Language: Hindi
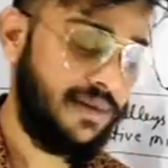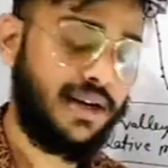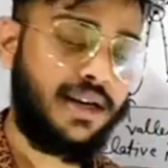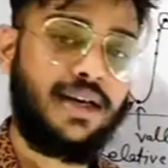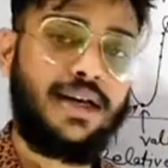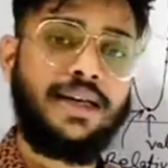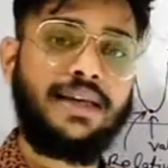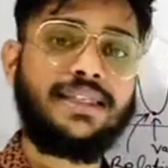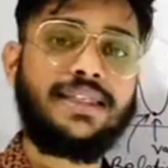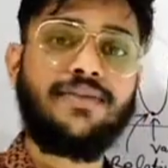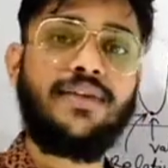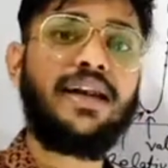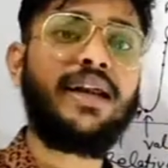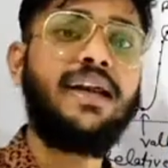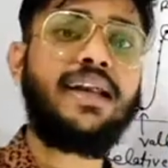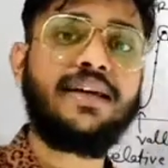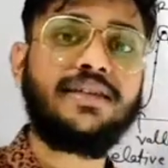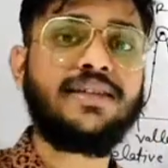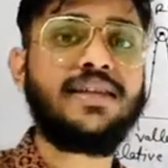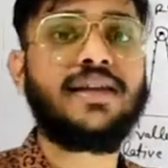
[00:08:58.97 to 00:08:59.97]
का इस वाले
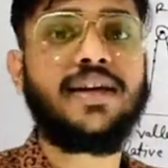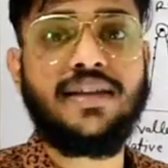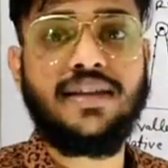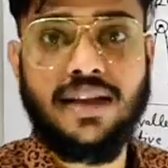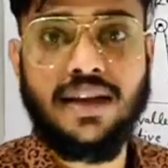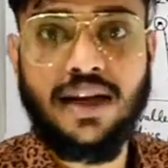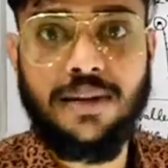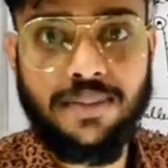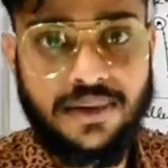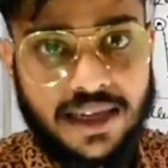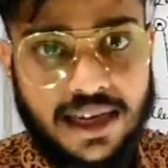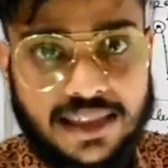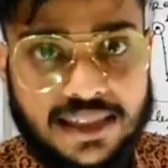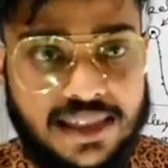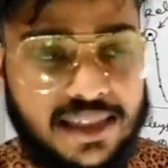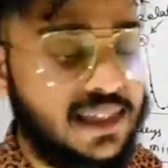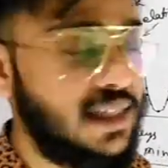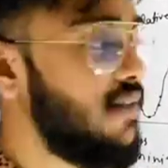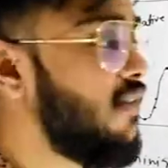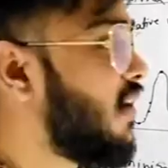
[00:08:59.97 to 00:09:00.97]
लेक्चर के अंदर हम क्या
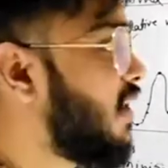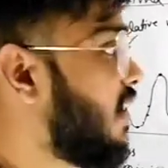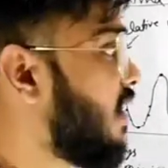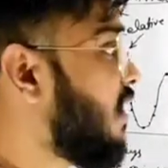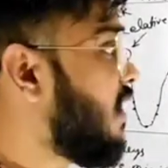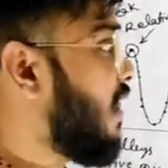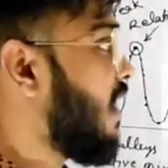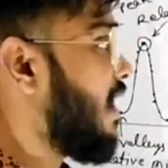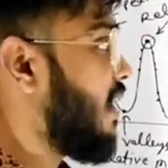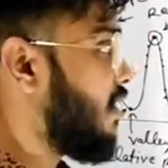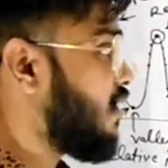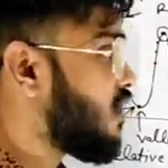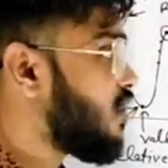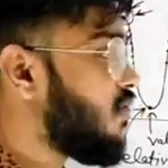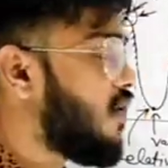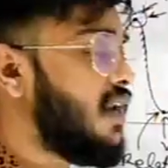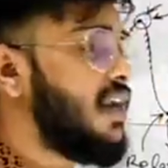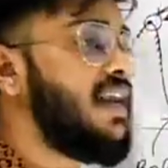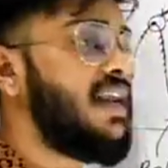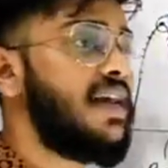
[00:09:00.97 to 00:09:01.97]
सीखने वाले हैं इस
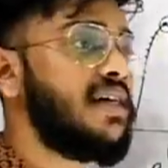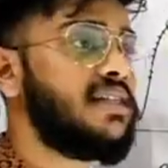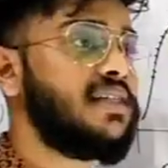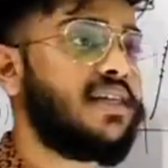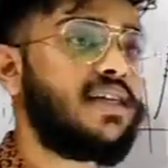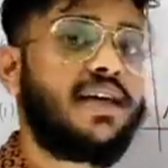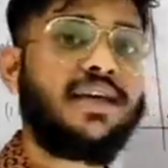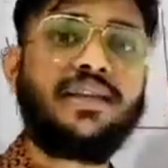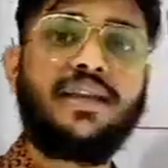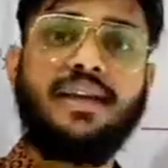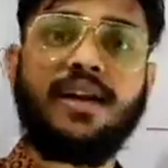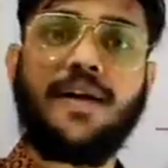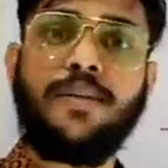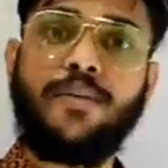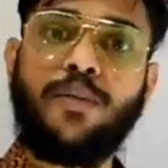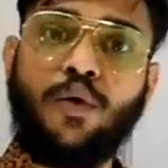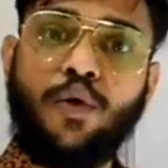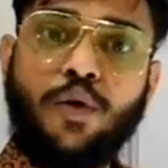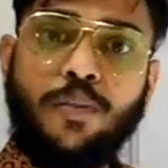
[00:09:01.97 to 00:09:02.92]
वाले लेक्चर के अंदर हम लोग